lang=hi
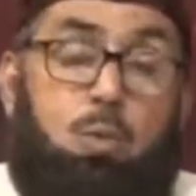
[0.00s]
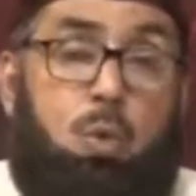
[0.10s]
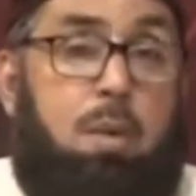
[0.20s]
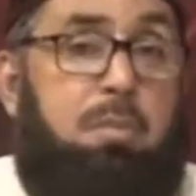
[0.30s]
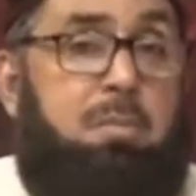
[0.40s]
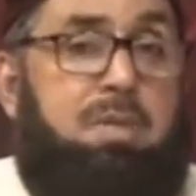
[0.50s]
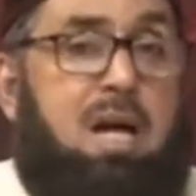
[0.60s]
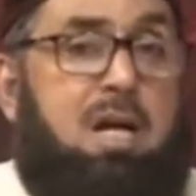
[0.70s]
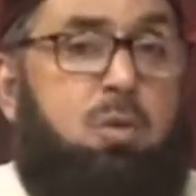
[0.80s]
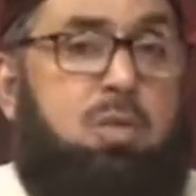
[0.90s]
तो अब नबी
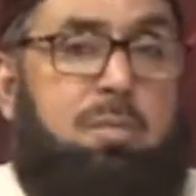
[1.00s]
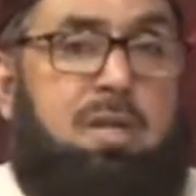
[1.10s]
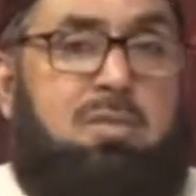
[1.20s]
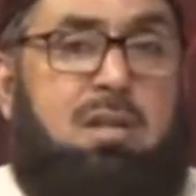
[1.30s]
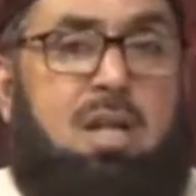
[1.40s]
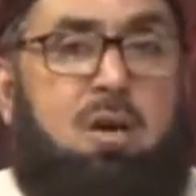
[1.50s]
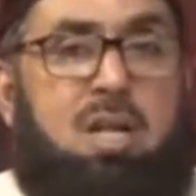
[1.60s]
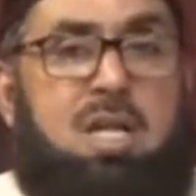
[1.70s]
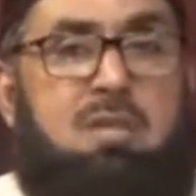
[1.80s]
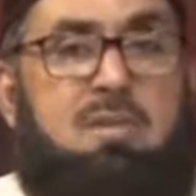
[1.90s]
आखिर सल्ला
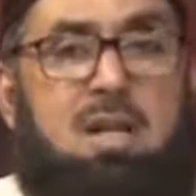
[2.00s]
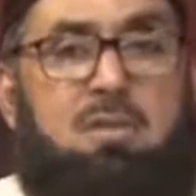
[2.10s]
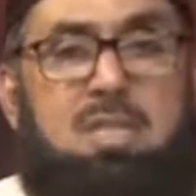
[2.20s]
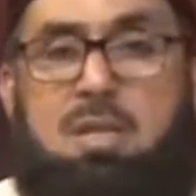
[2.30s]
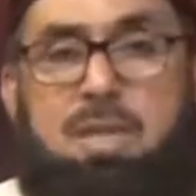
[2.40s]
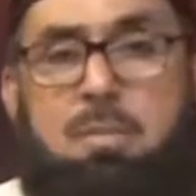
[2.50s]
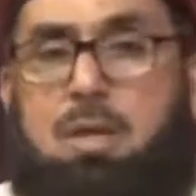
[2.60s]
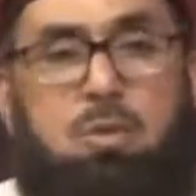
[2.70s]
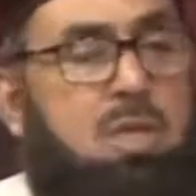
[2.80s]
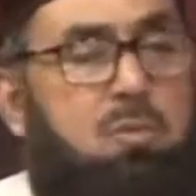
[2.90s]
वसलम के
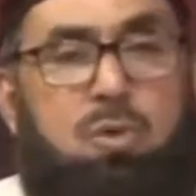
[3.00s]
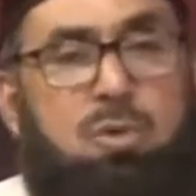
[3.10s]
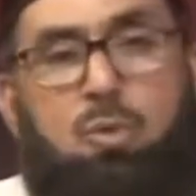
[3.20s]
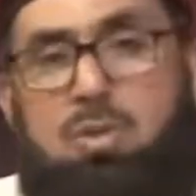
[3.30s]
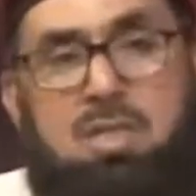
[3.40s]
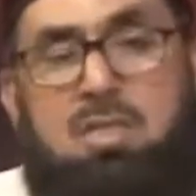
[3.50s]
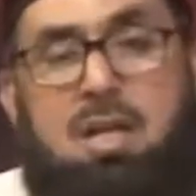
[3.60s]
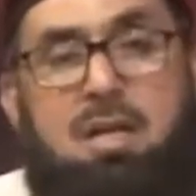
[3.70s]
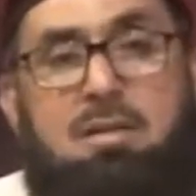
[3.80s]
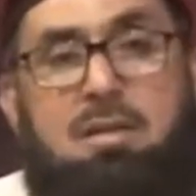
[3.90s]
बाद तो नबूत कोई नहीं है